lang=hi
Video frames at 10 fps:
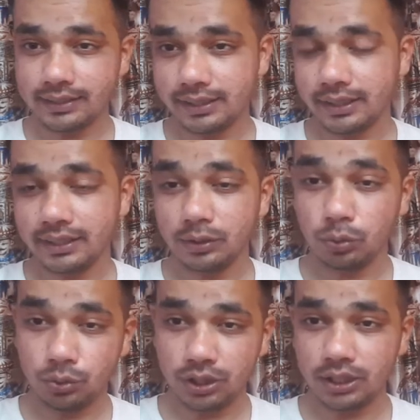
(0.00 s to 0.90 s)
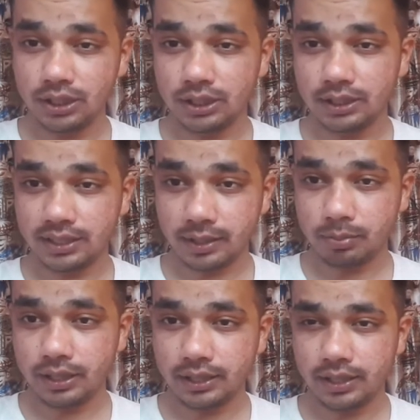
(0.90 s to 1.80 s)
रन से ये दूसरी जीत इस
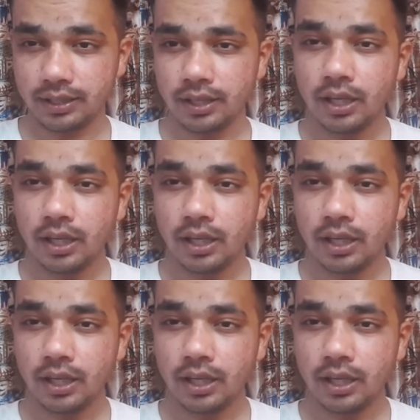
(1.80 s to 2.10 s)
आईपीएल की